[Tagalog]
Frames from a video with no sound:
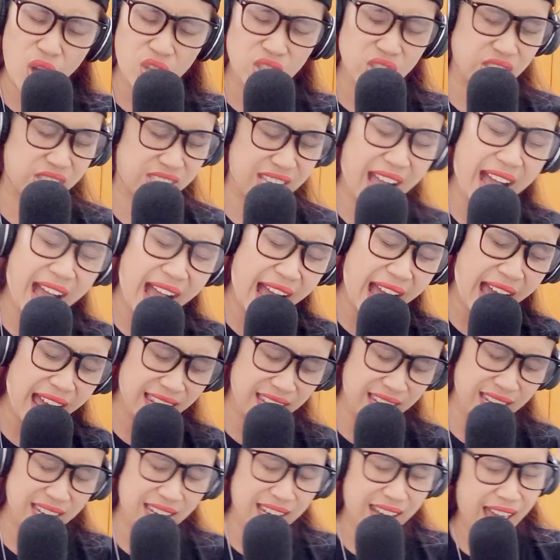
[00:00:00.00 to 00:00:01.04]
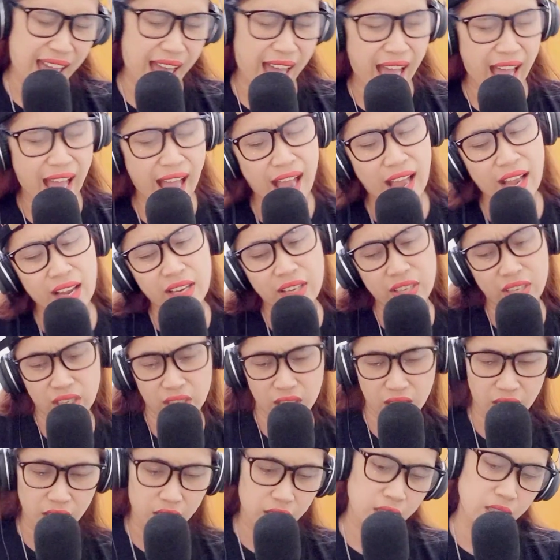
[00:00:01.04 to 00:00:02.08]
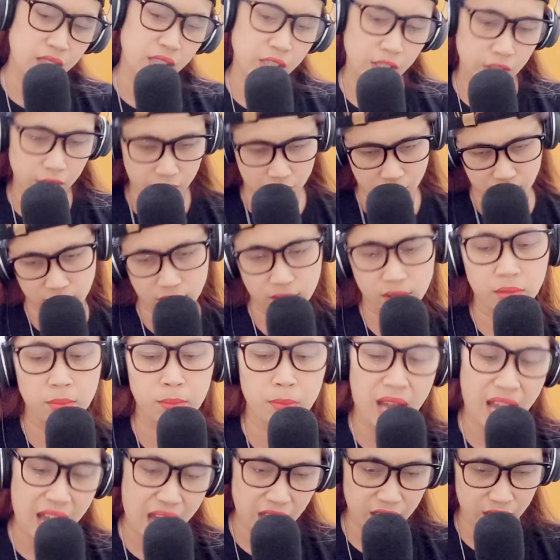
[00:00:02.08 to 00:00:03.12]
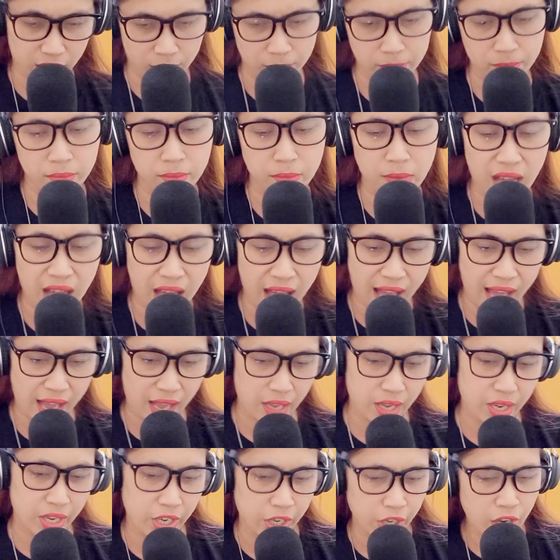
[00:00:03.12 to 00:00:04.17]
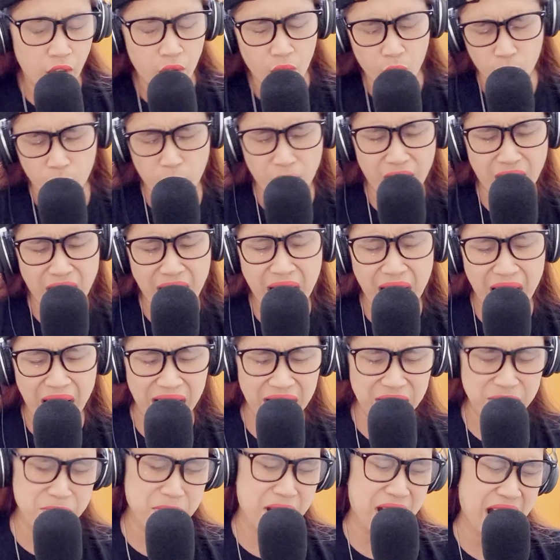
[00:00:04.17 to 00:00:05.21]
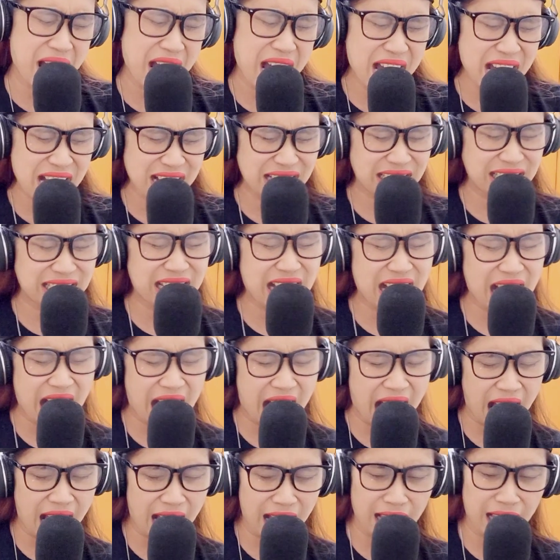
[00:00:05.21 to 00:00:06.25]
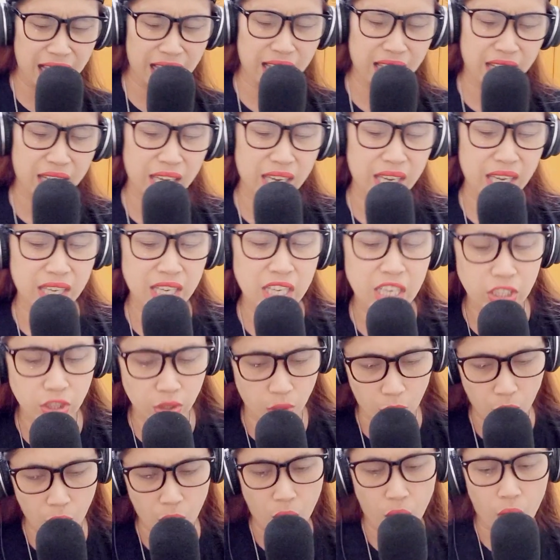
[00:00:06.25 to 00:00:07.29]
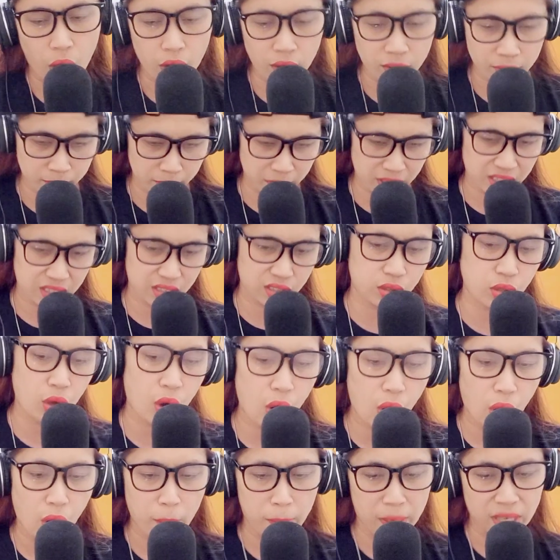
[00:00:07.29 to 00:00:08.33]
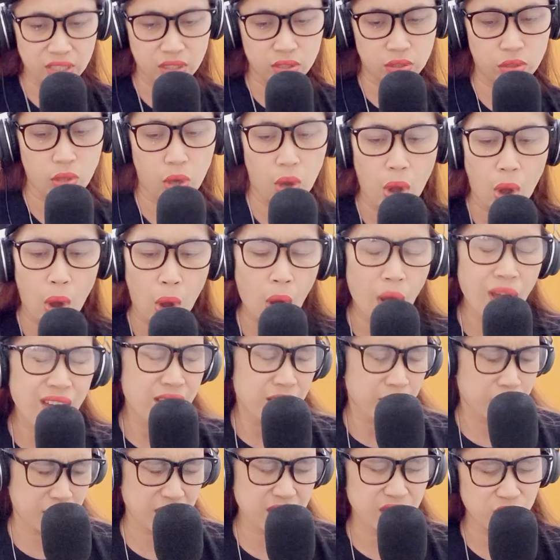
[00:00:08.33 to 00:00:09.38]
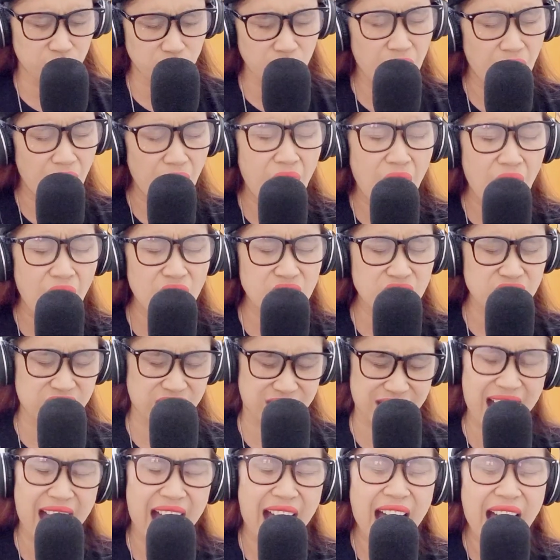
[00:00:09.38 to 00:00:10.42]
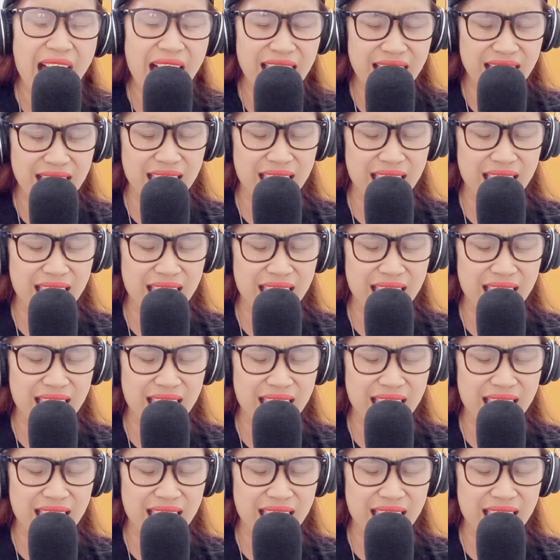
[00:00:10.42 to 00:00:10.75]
sa langit, ang batang maay, huwag magalit, oh, bato, bato, bato sa langit